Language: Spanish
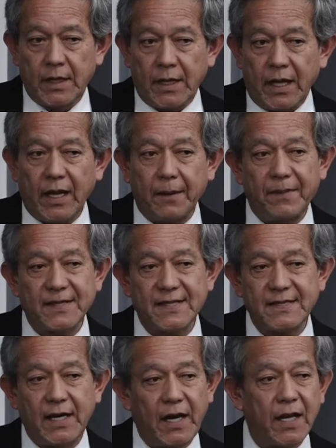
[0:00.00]
¿Y qué pasa
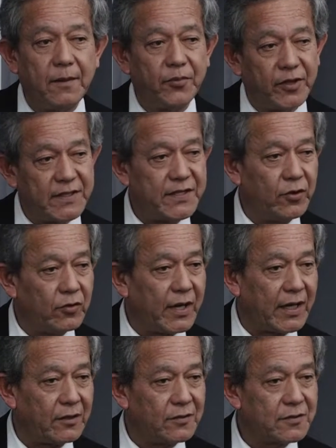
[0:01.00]
si el equipo de
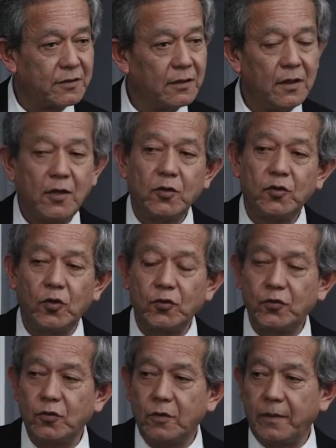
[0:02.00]
cirujanos no
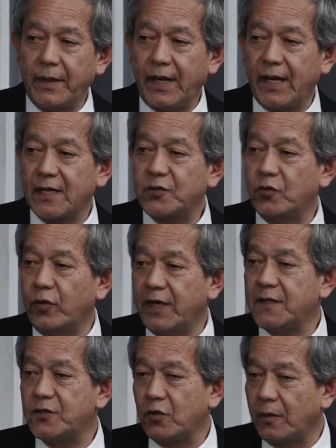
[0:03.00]
tuviera su
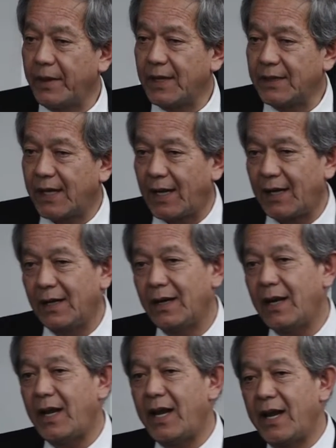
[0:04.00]
instrumental
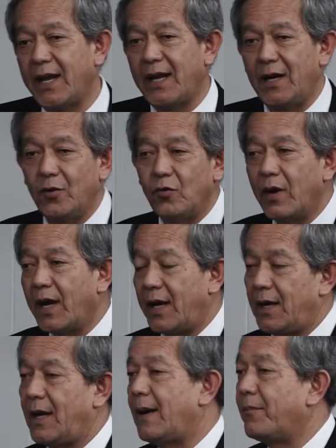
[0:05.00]
en el
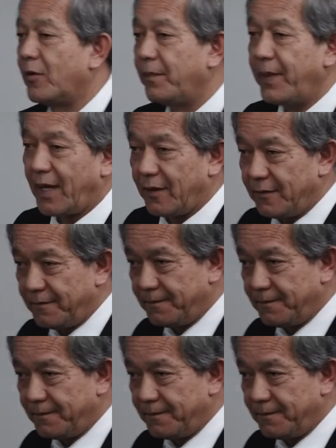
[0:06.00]
lugar apropiado?